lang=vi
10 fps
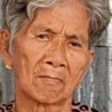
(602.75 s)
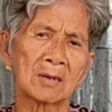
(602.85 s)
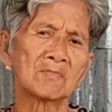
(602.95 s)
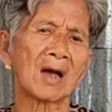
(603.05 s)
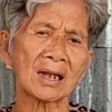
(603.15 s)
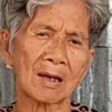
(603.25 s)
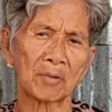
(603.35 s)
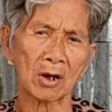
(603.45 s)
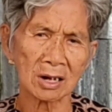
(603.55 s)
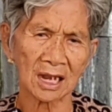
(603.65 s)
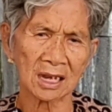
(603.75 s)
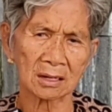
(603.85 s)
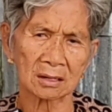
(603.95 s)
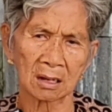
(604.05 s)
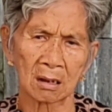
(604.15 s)
mình phải làm phước
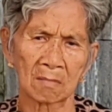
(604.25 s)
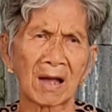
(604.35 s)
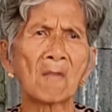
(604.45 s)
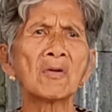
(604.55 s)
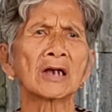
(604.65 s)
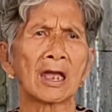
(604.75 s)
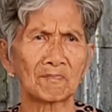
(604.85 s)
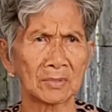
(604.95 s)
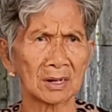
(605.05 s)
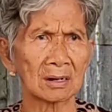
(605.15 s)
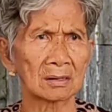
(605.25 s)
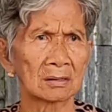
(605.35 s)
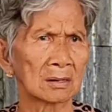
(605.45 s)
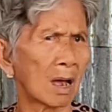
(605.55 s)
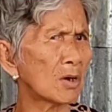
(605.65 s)
đi mà không có kịp nữa
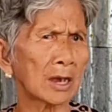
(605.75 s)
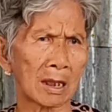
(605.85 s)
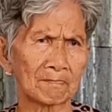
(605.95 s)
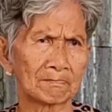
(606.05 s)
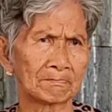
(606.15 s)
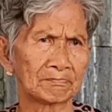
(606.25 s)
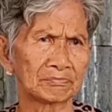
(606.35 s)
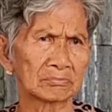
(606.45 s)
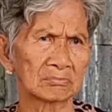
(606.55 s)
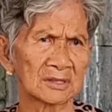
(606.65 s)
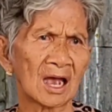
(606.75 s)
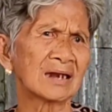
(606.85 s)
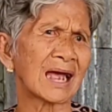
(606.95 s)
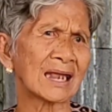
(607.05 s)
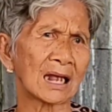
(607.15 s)
không có kịp
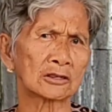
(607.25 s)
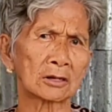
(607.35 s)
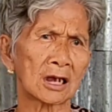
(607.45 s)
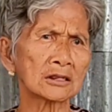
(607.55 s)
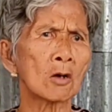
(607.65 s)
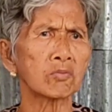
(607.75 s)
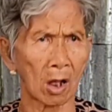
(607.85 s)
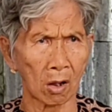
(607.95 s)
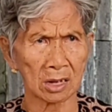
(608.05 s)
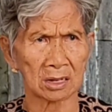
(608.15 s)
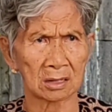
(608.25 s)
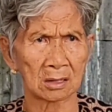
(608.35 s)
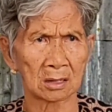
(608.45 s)
giờ này là kết thúc rồi